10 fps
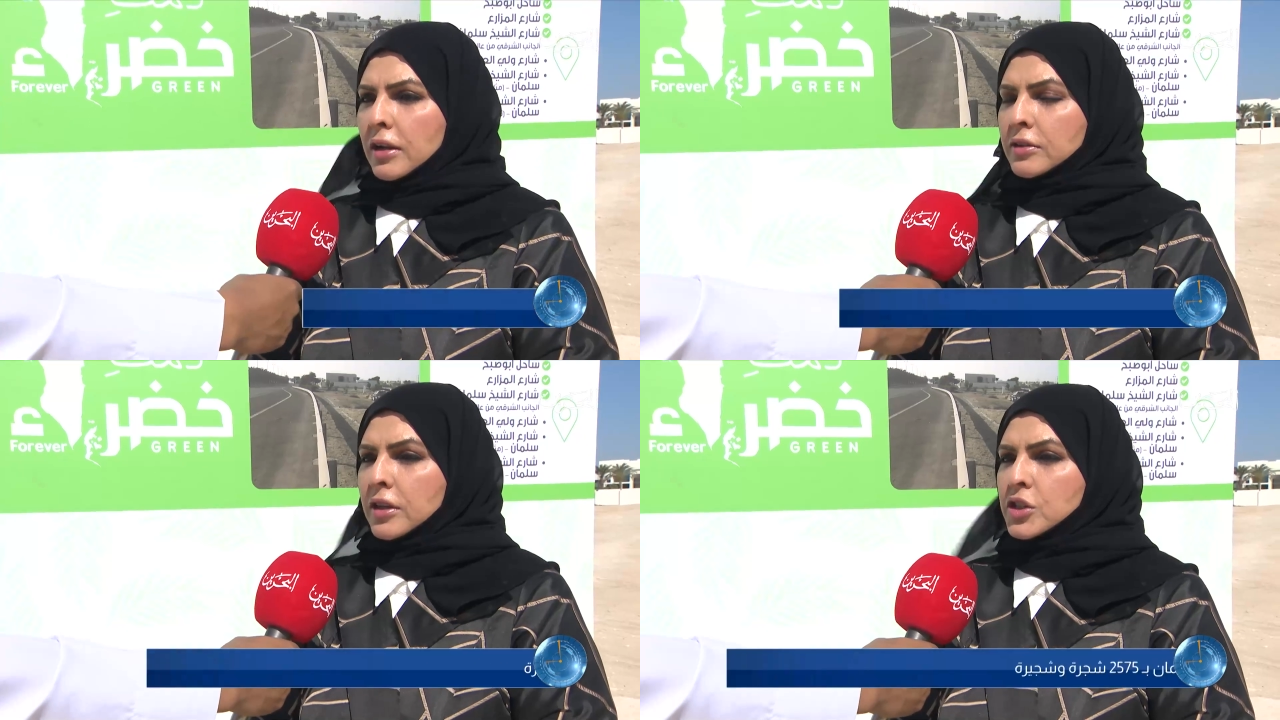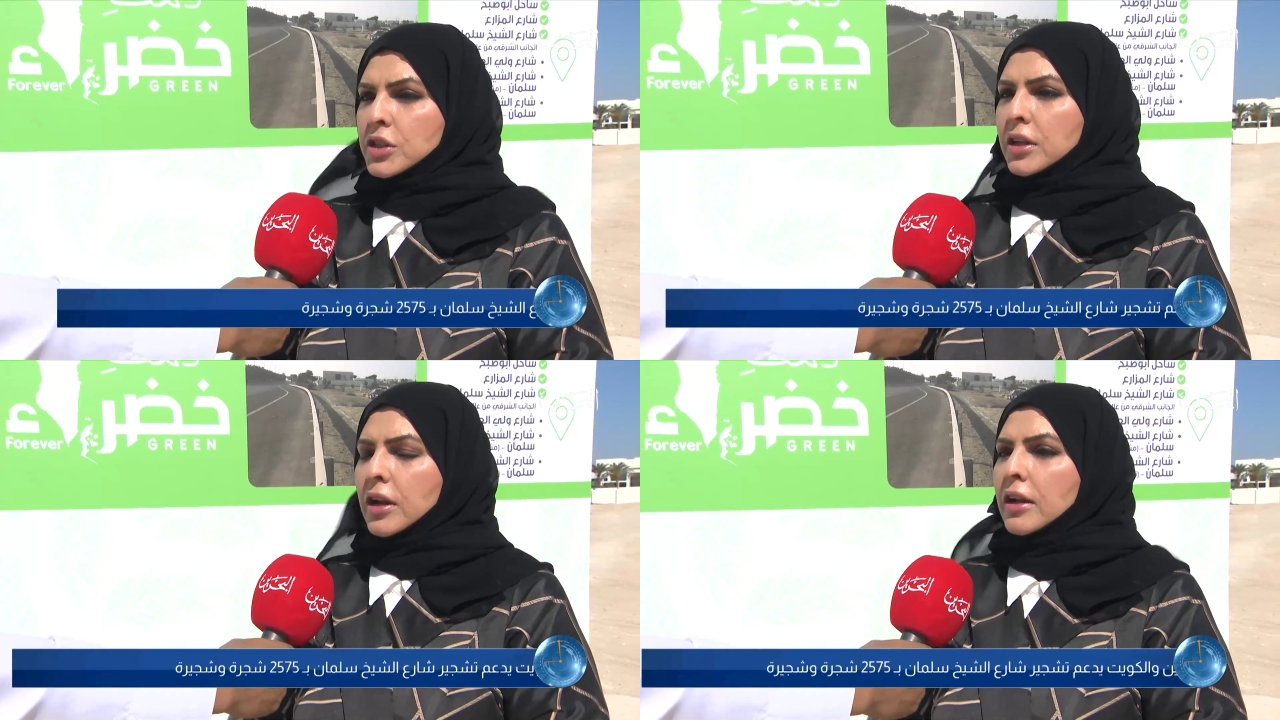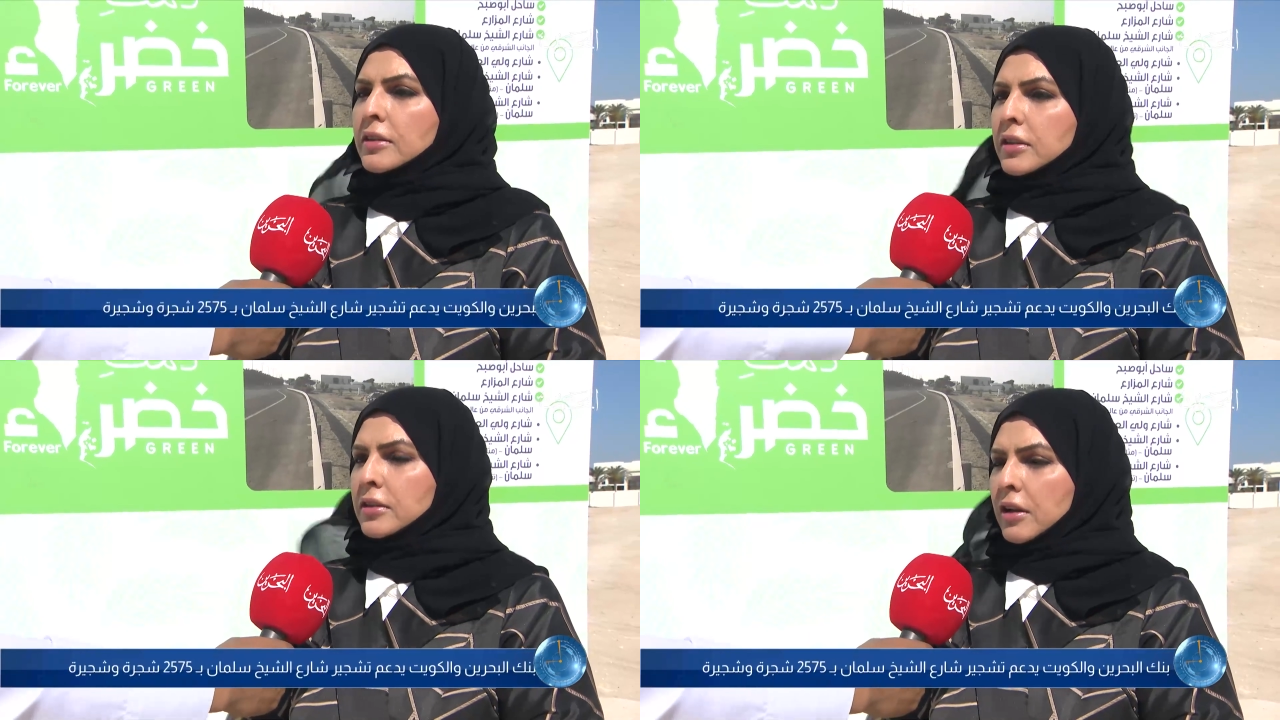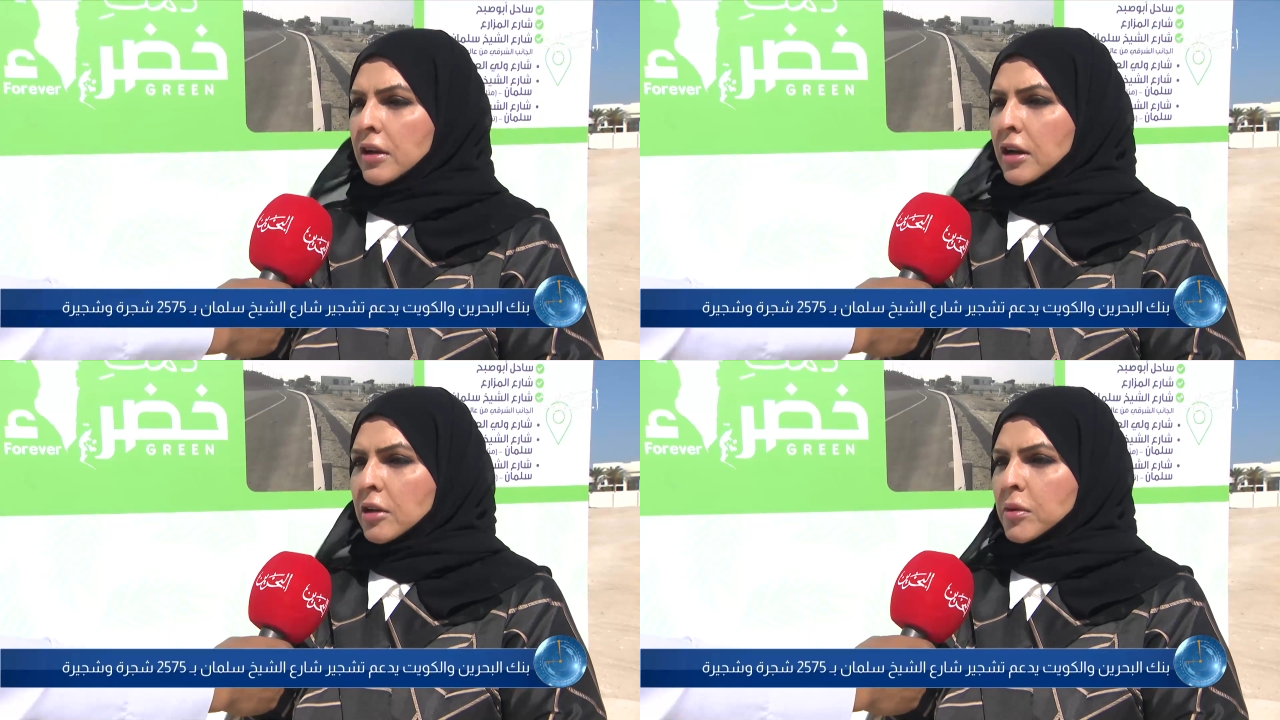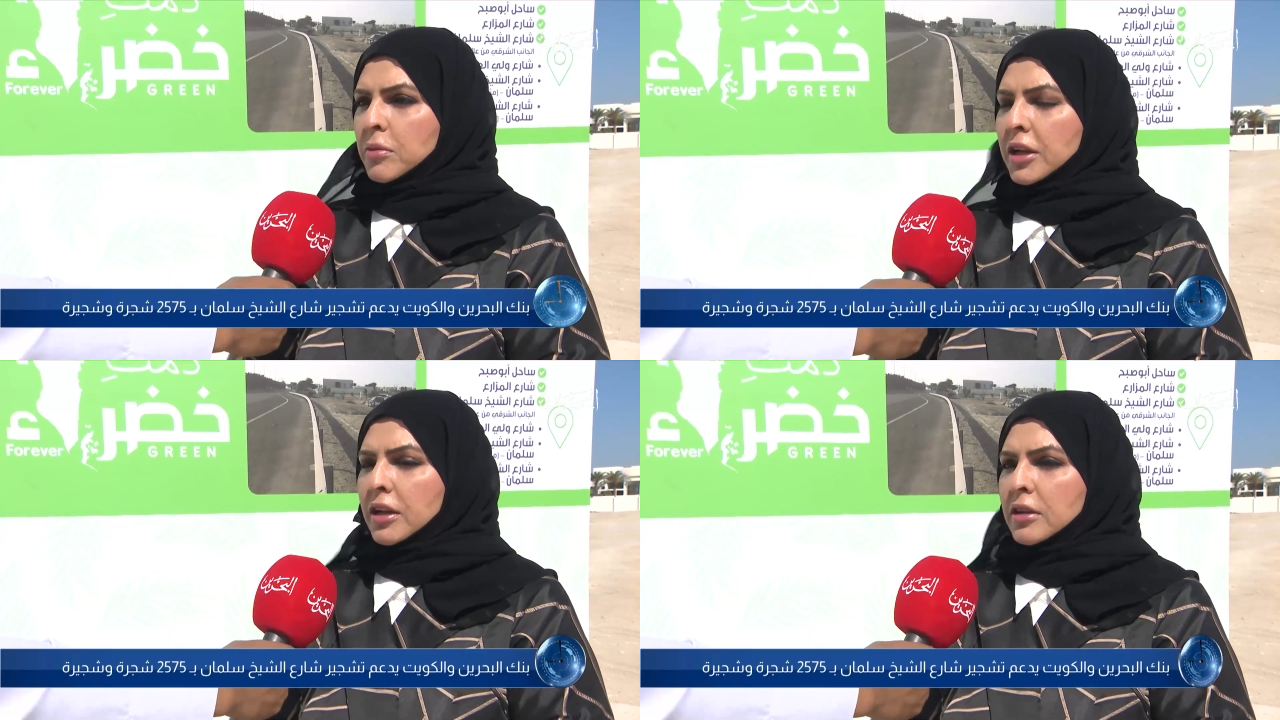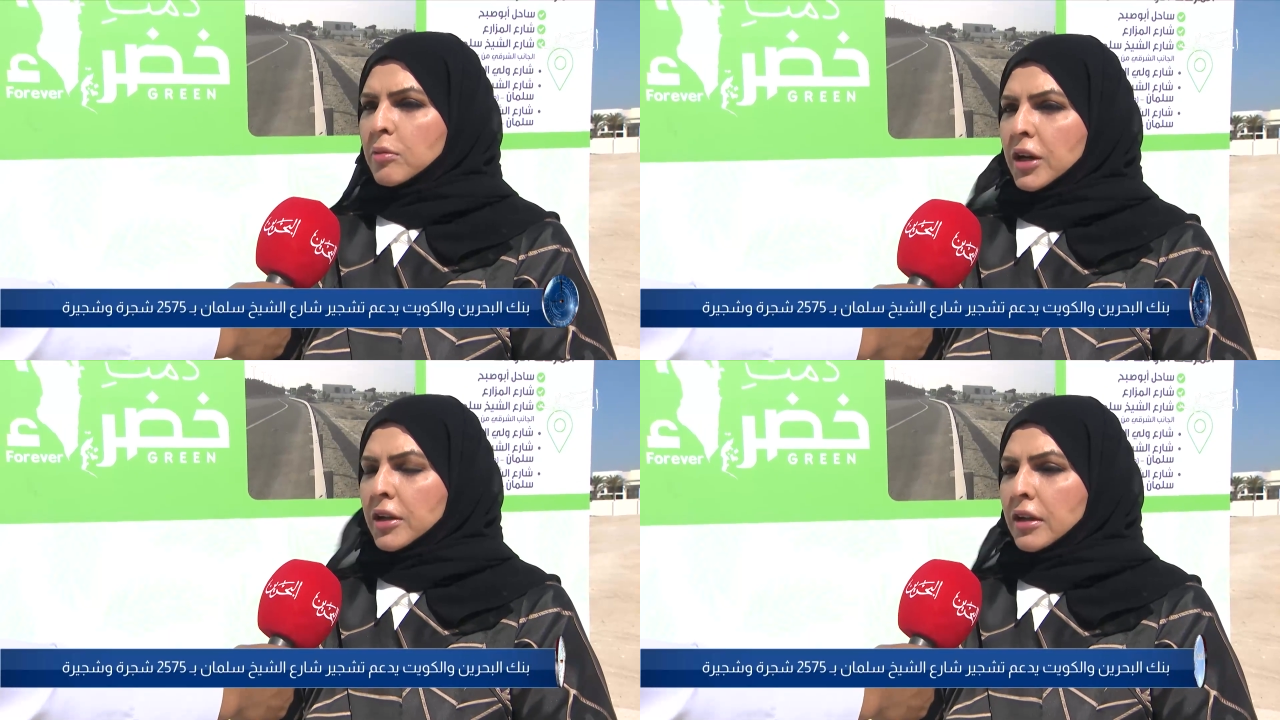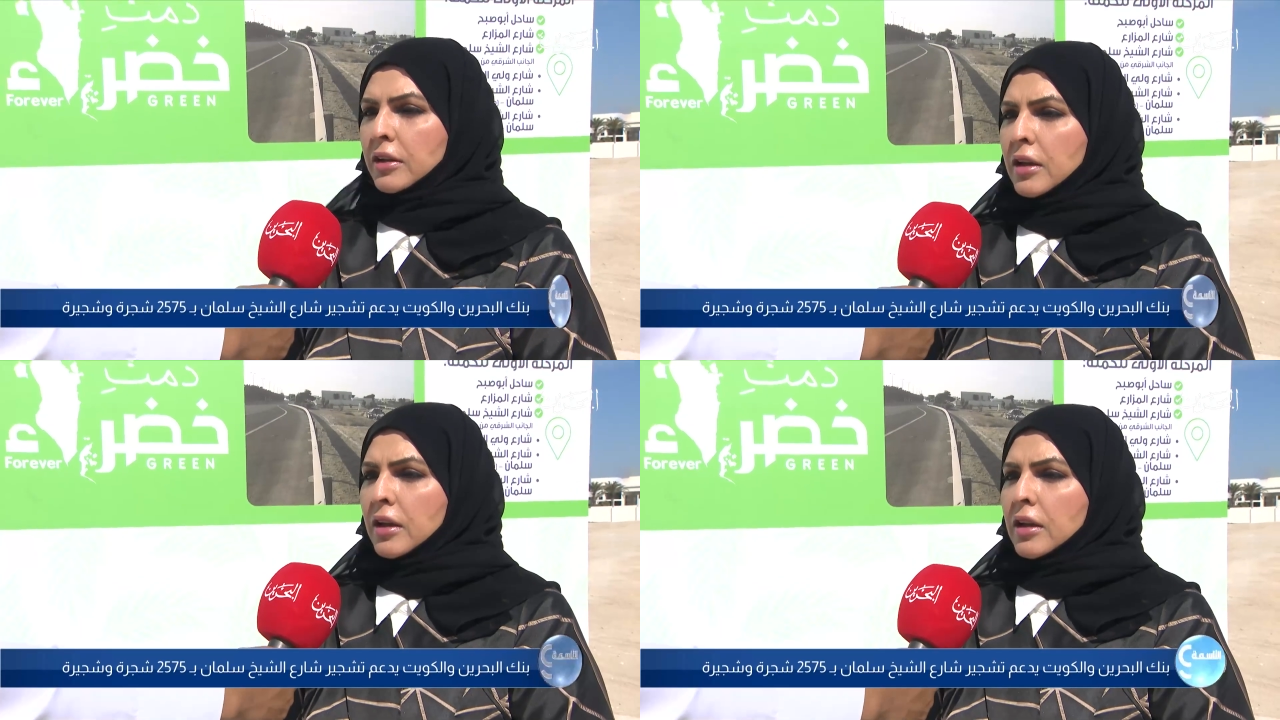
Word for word: للتشجير التي ترعاها مملكة البحرين